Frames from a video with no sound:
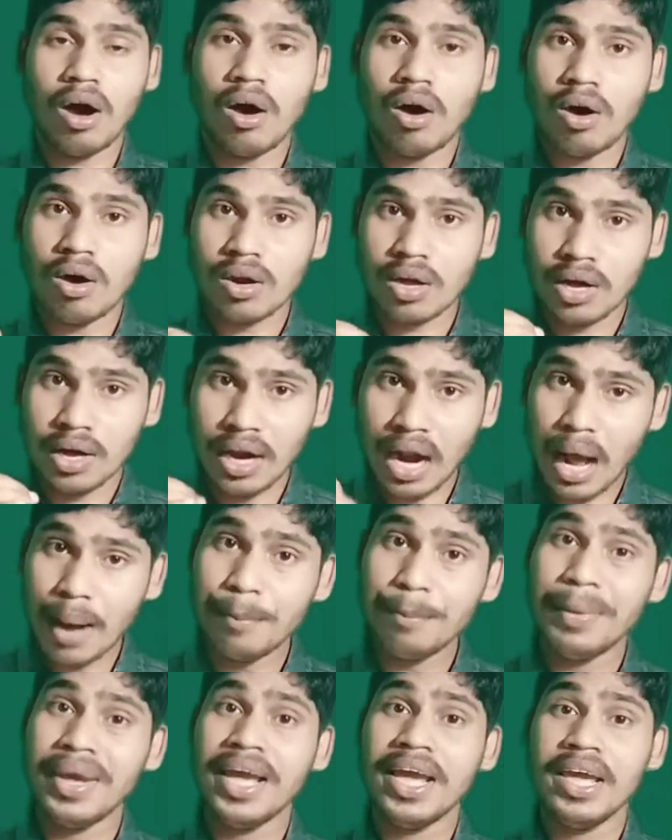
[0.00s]
और
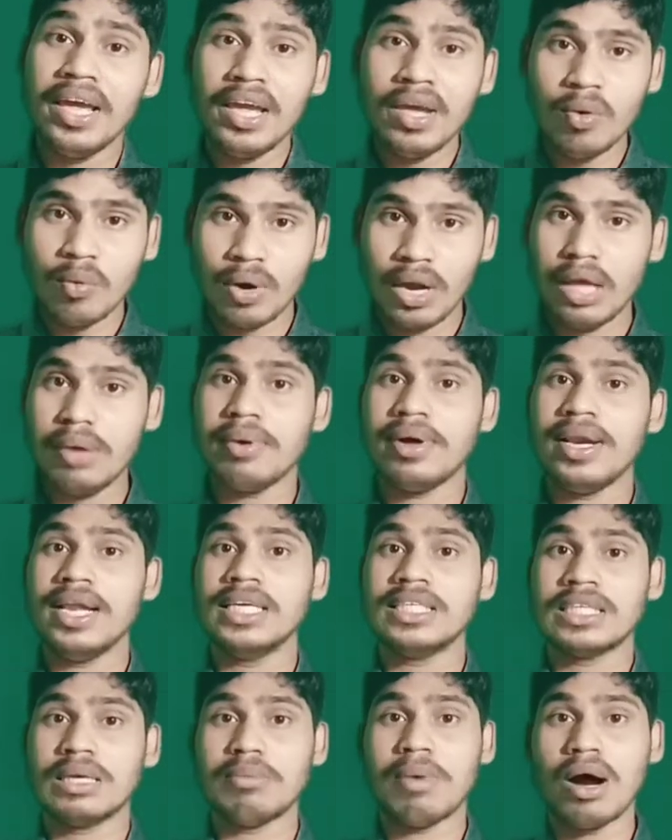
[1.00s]
ग्राम में ही होने वाले
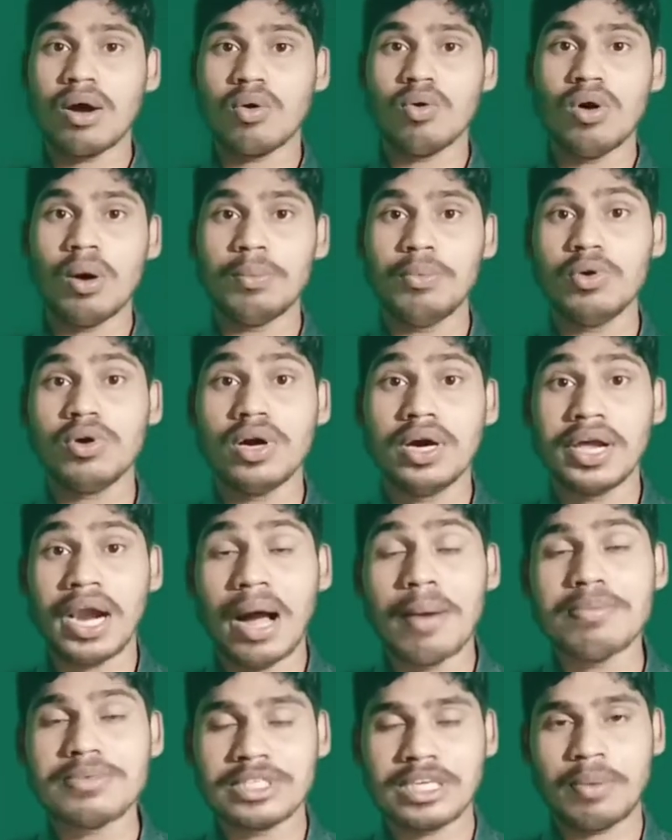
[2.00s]
सभा को हम लोग
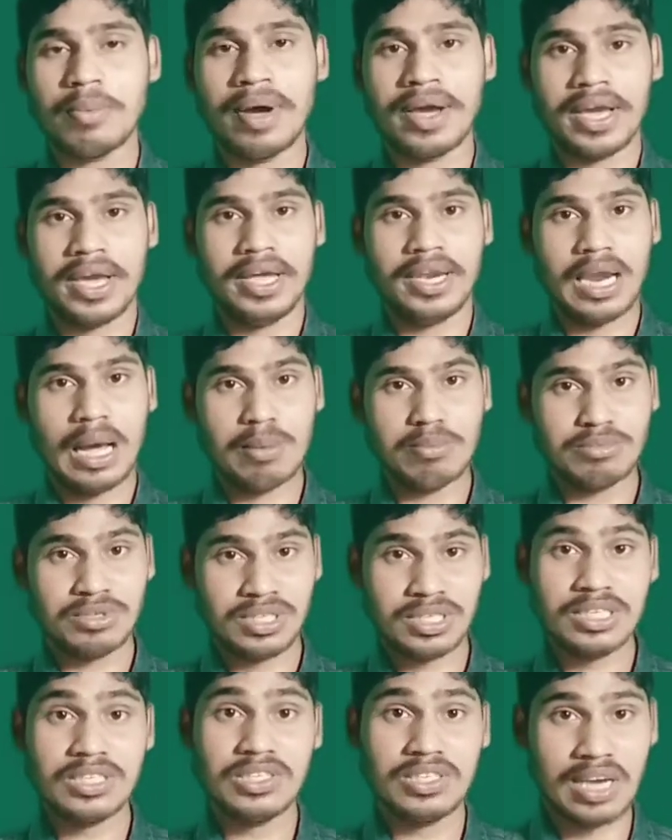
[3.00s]
ग्राम सभा के नाम
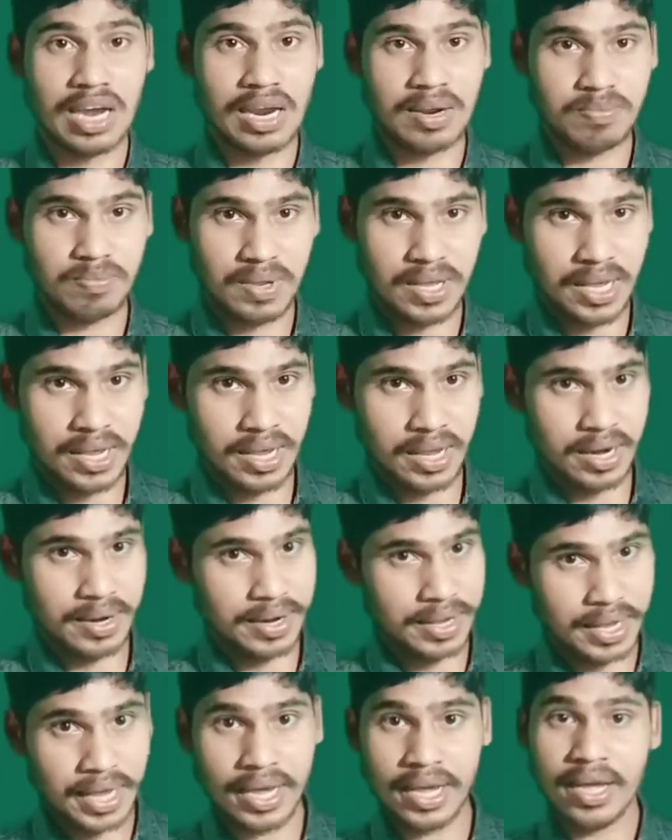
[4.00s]
से जानते हैं
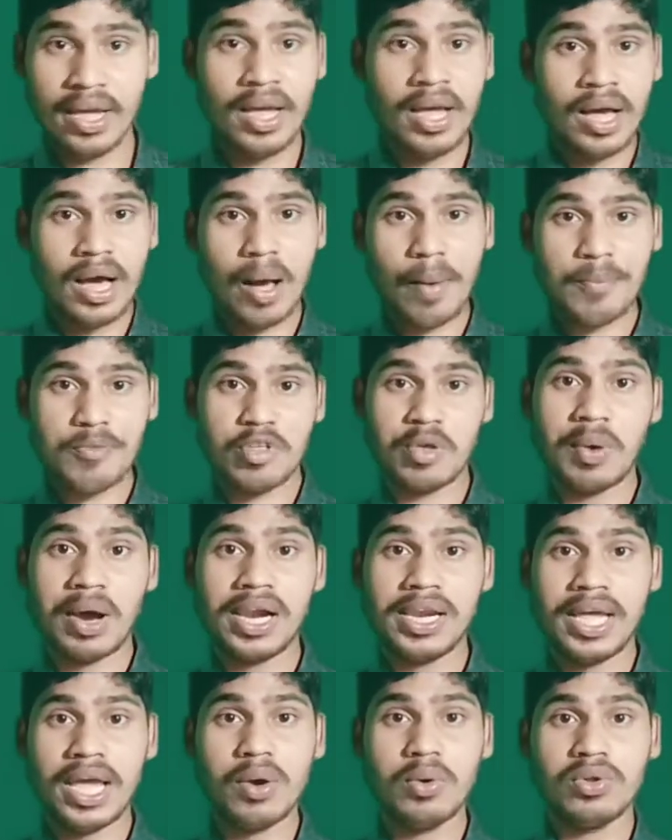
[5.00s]
ठीक है अब
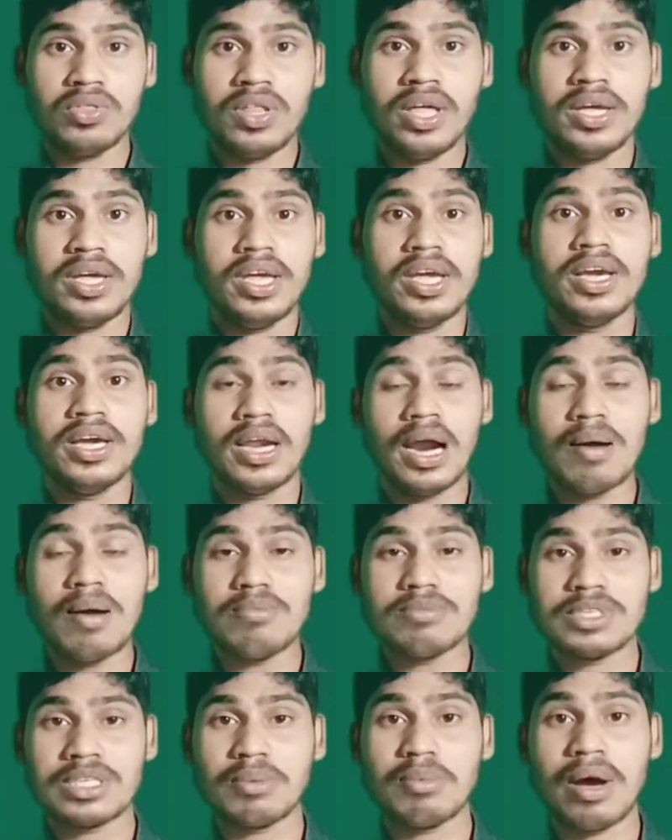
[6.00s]
सवाल ये उठते हैं कि ग्राम
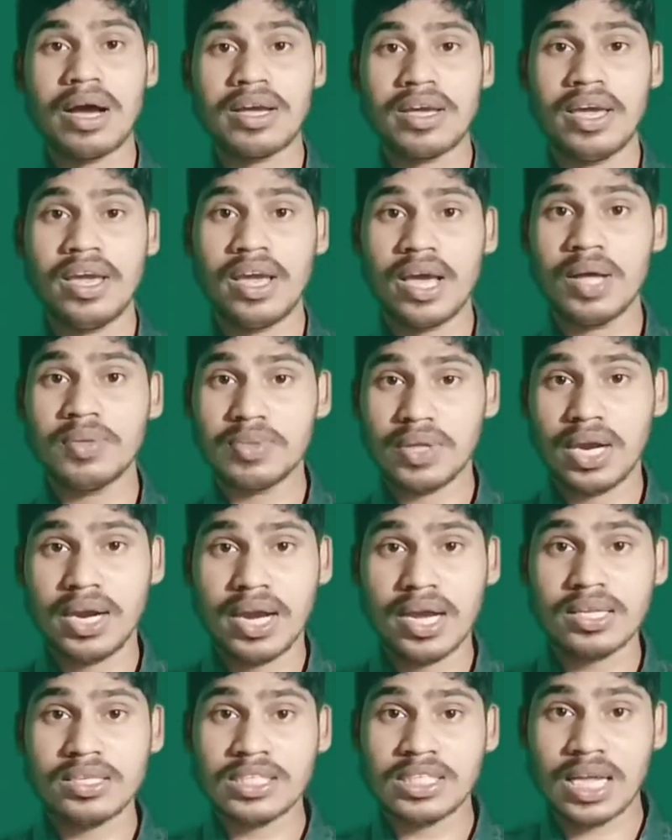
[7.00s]
सभा के
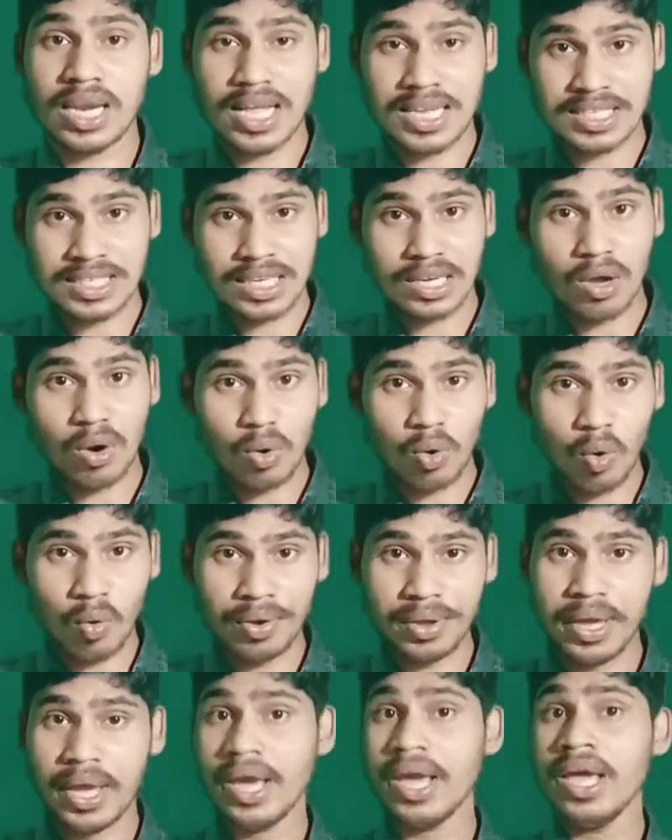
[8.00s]
अंतर्गत सदस्य कौन
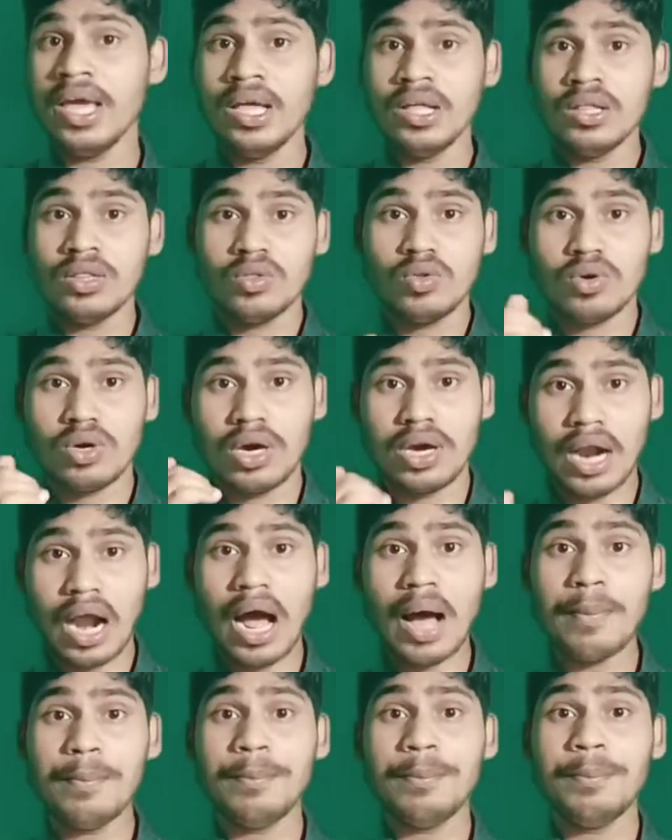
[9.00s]
होंगे तो
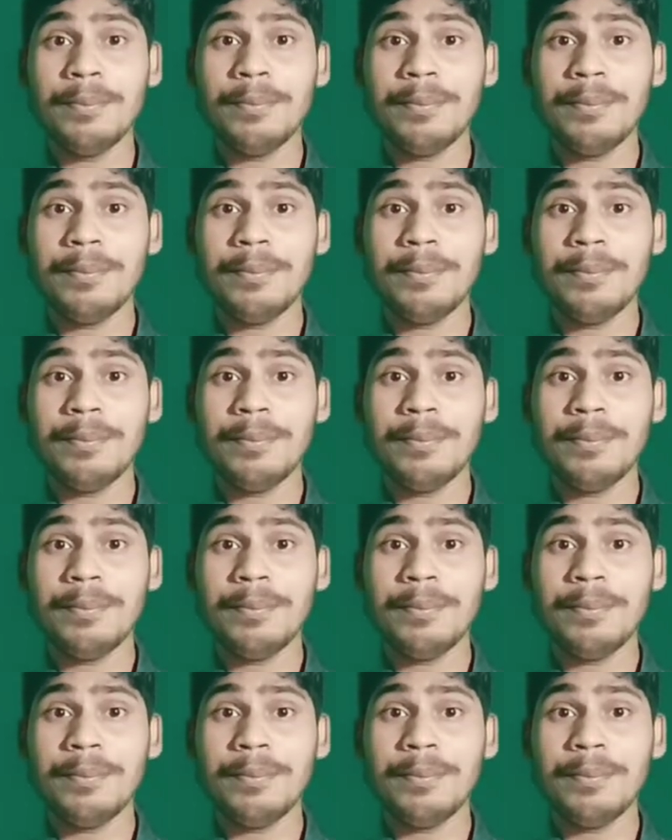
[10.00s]
ग्राम